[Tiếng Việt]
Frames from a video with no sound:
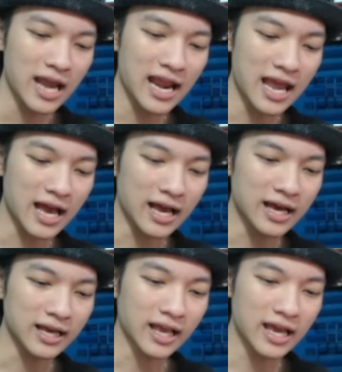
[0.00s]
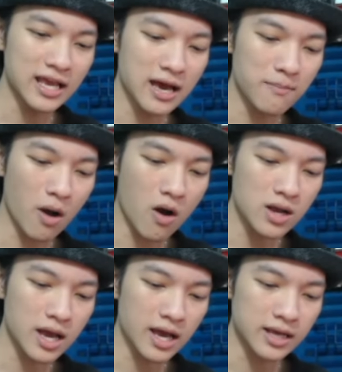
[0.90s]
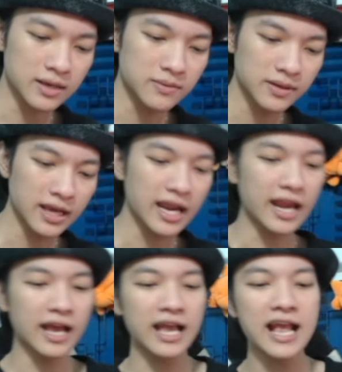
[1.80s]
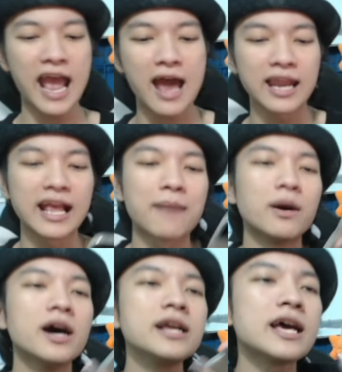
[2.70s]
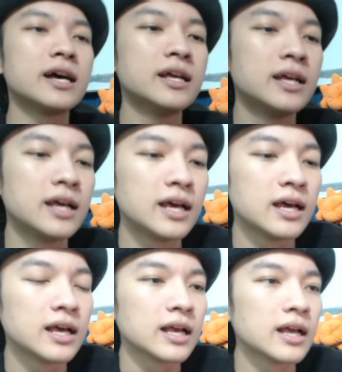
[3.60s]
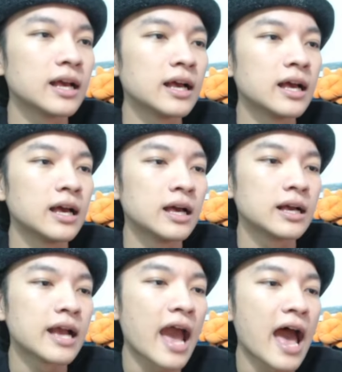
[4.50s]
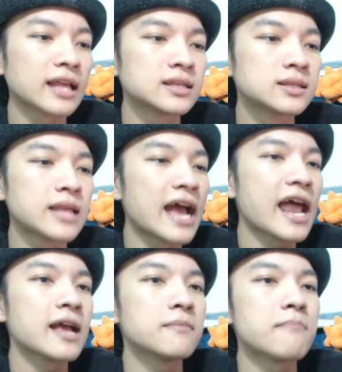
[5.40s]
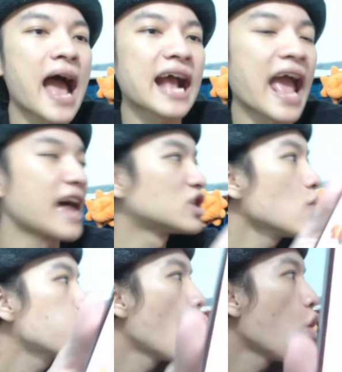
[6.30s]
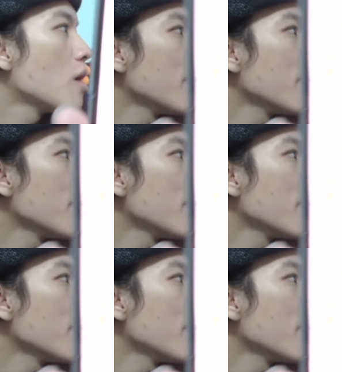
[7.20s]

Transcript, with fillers: Đây là cái món cái này nè, cái gà này, gà mới nè. Gà đây đây, 3 gà sốt cua.